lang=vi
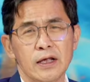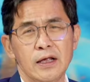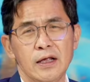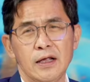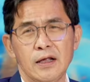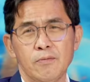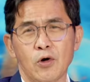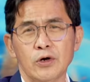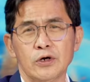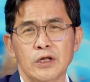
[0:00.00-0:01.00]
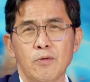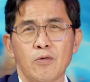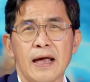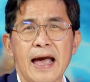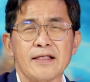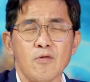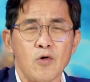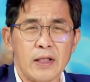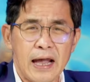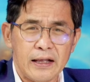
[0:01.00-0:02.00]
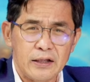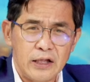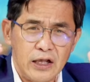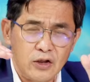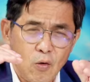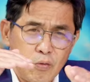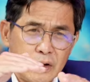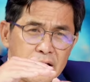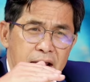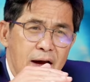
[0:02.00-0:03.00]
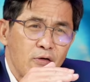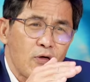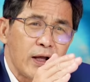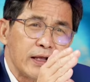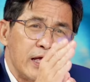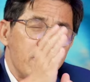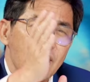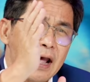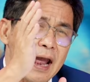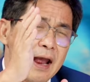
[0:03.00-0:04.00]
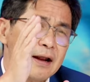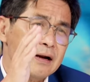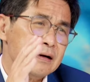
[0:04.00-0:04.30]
đi mỗi người đi một ngã xong rồi lại đi chung với nhau rồi lại đi một ngã